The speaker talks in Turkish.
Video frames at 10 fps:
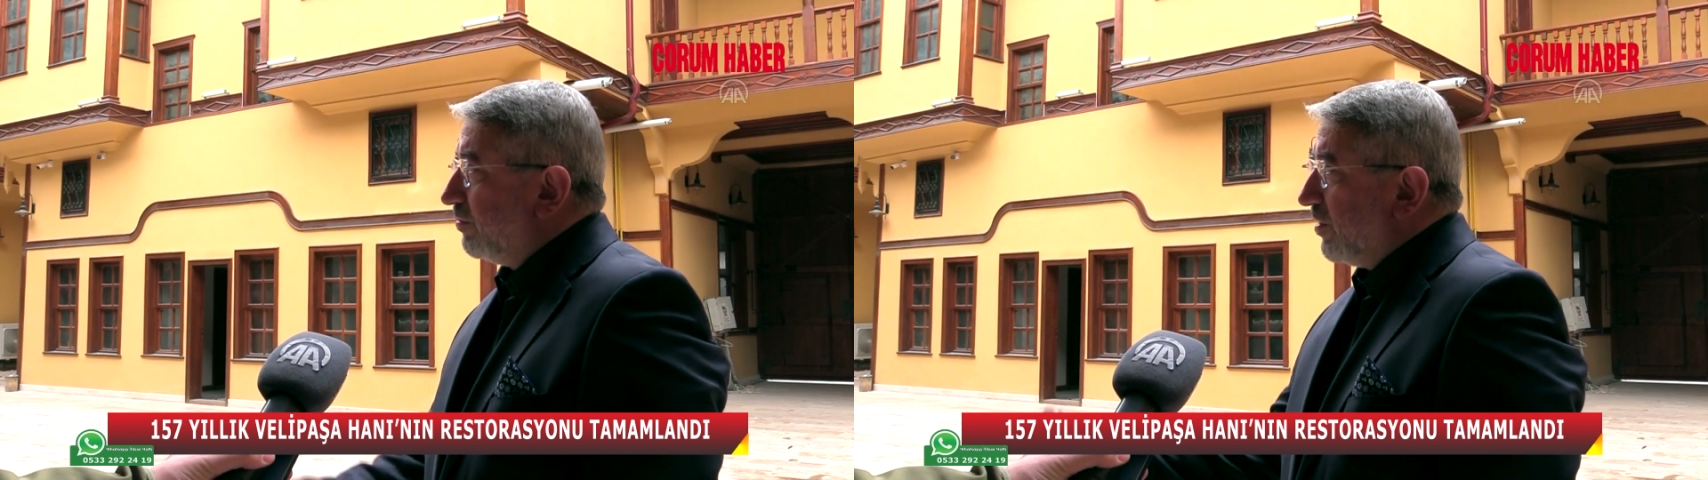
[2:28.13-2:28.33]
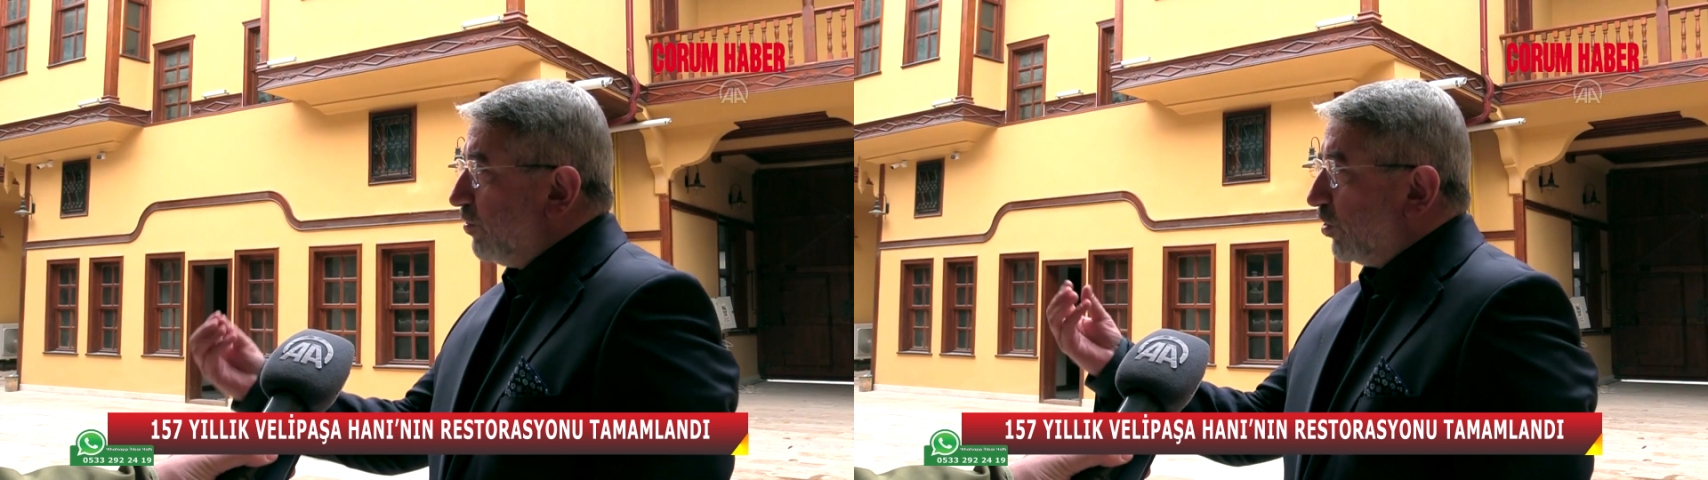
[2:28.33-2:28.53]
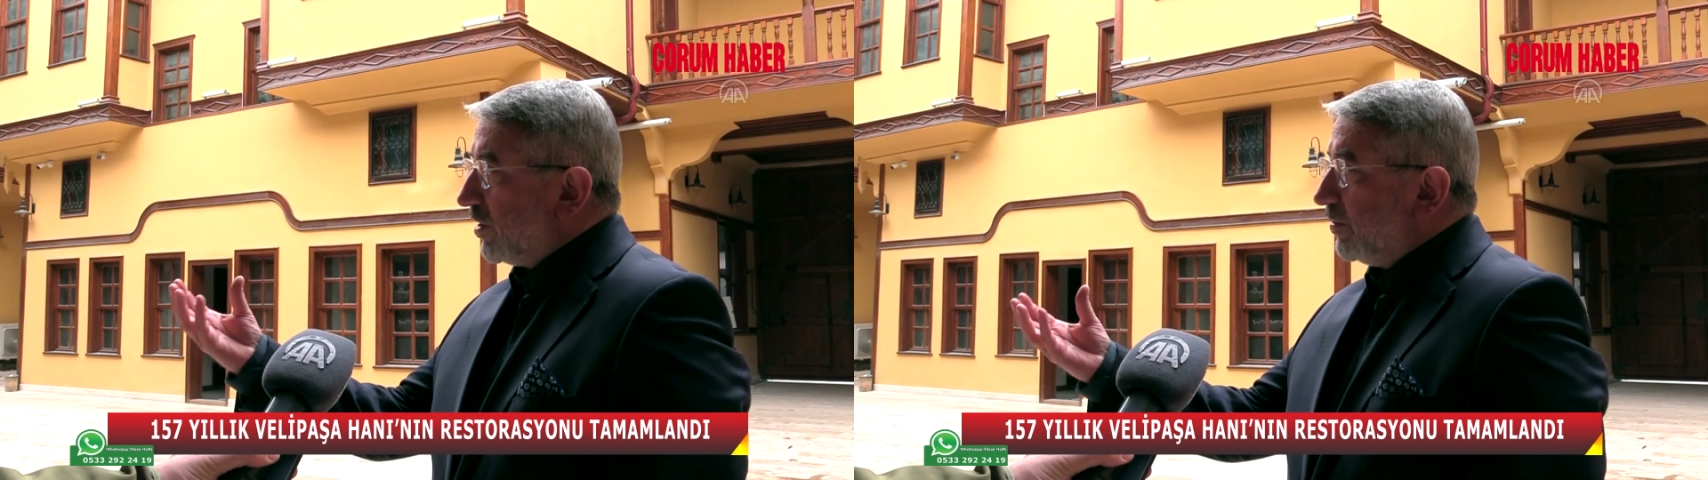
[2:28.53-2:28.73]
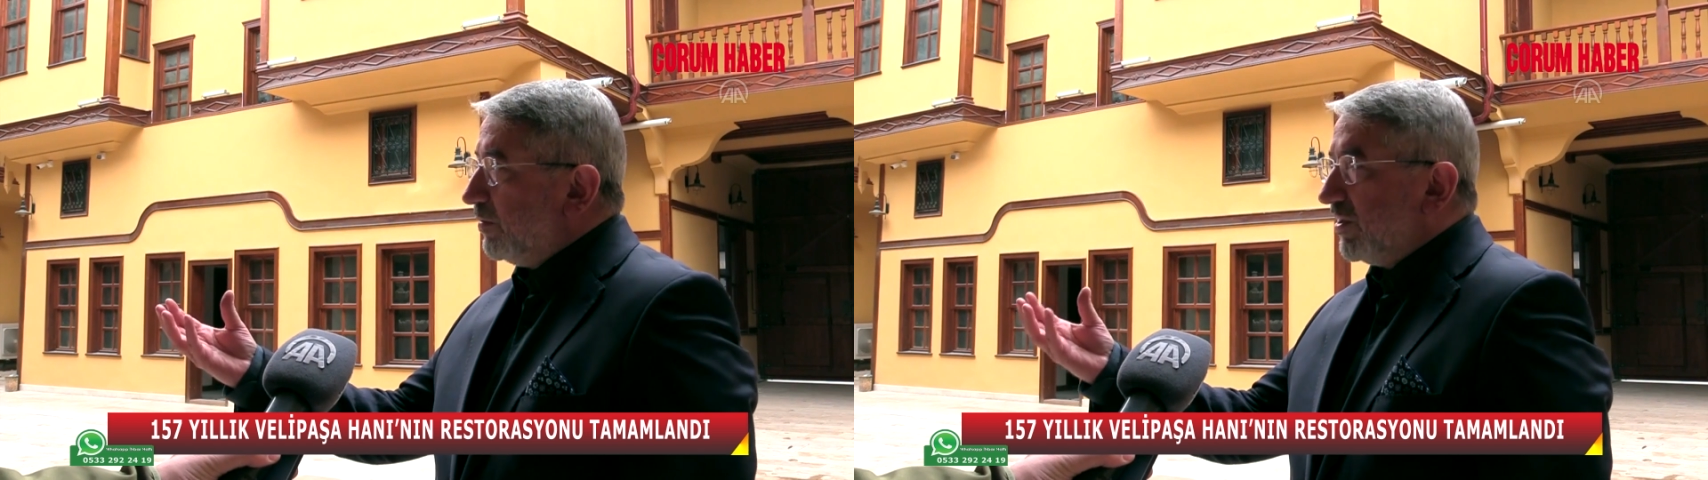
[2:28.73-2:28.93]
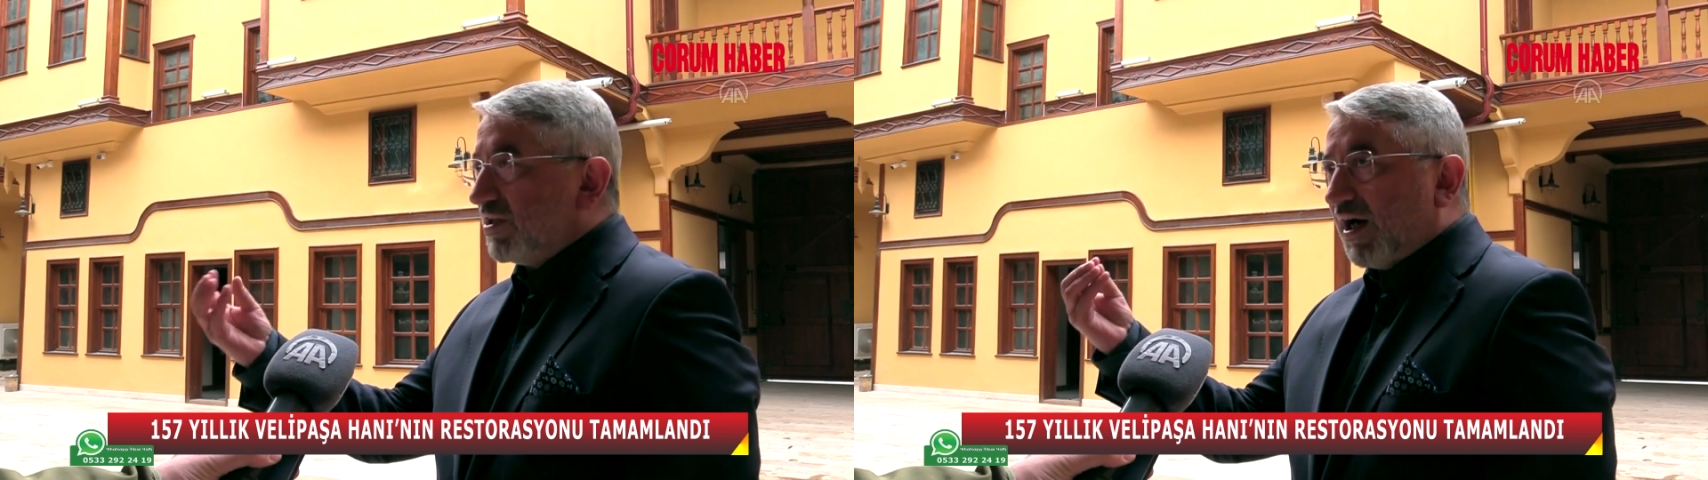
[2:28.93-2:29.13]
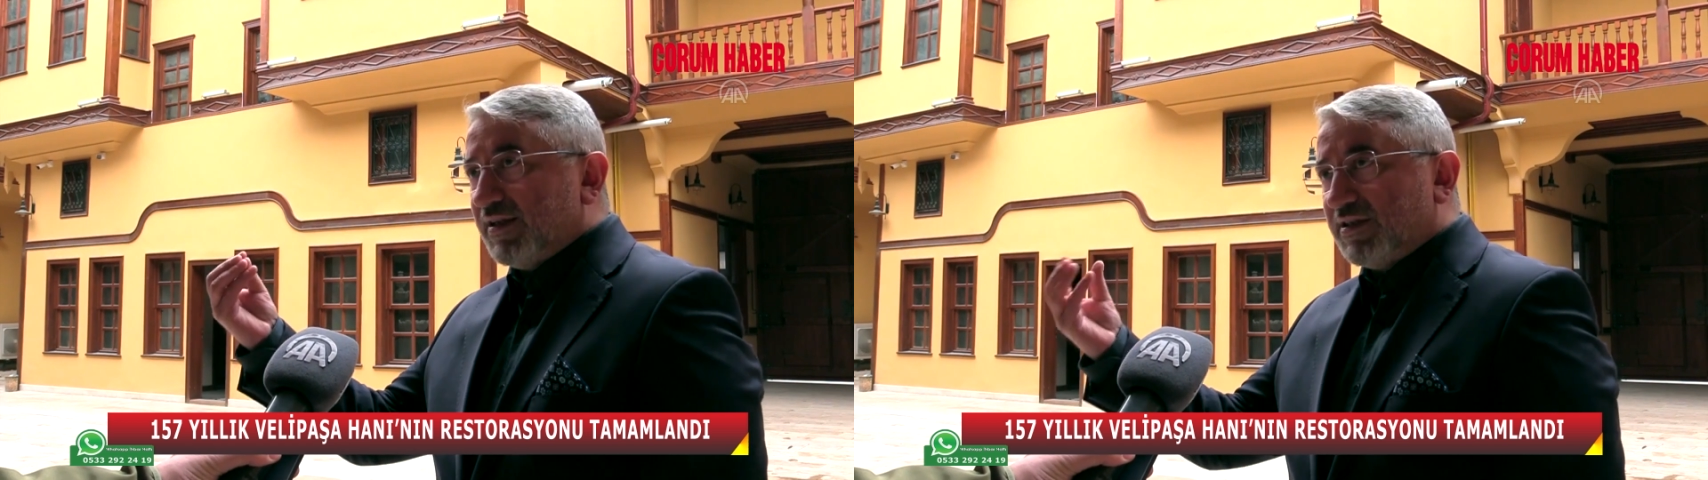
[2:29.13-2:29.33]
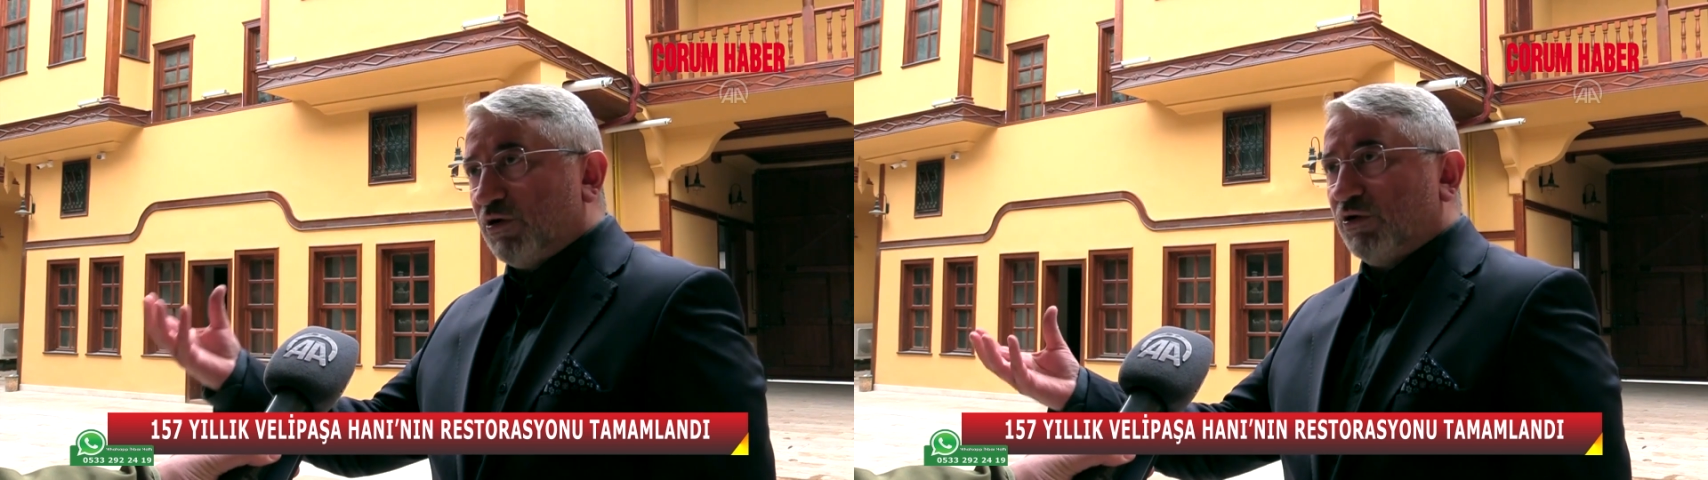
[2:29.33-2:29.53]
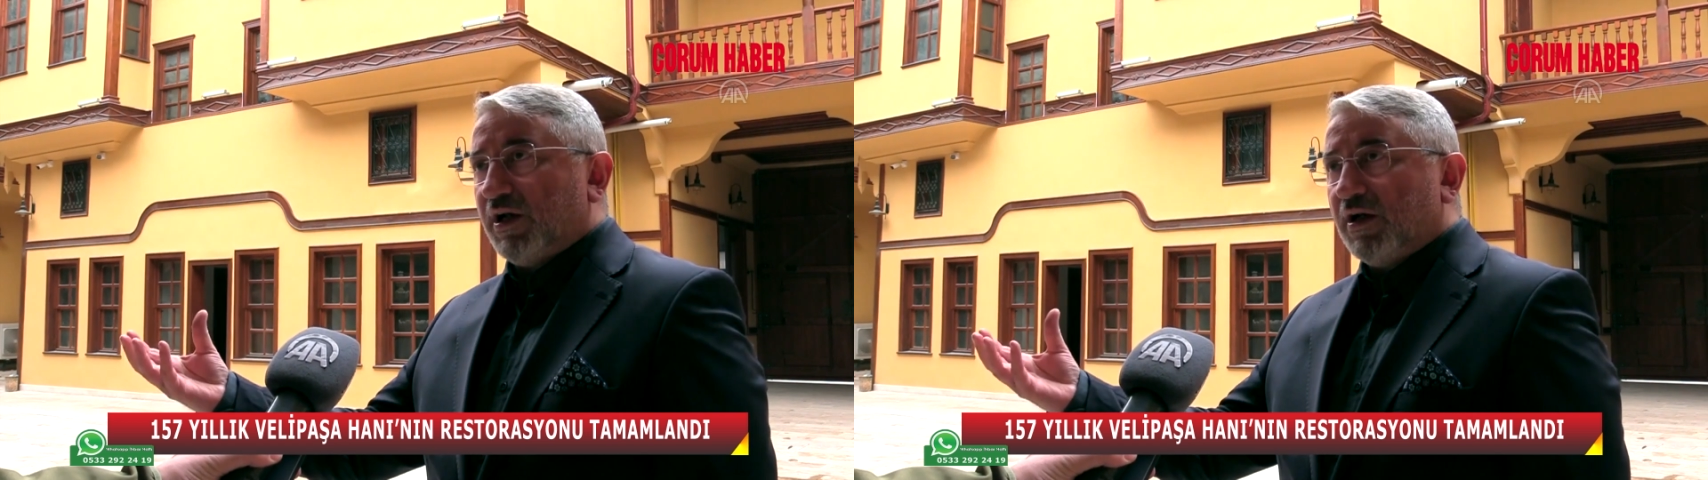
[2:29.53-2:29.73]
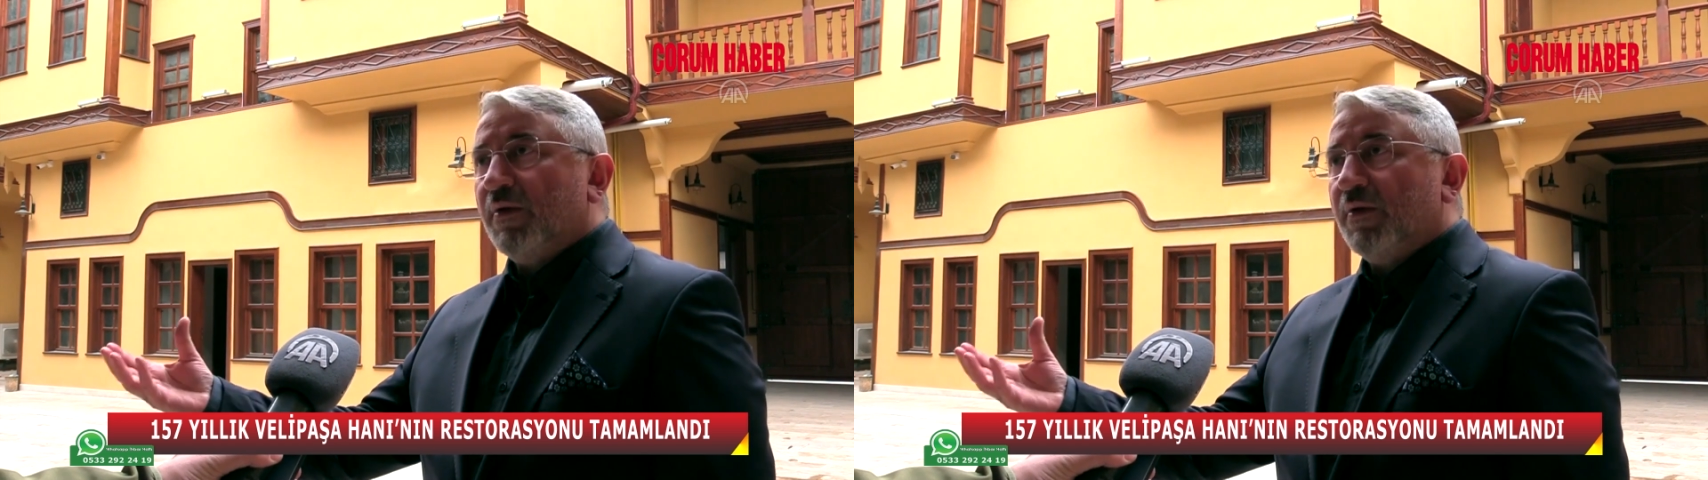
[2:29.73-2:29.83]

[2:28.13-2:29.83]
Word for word: biblo gibi bir şaheser olarak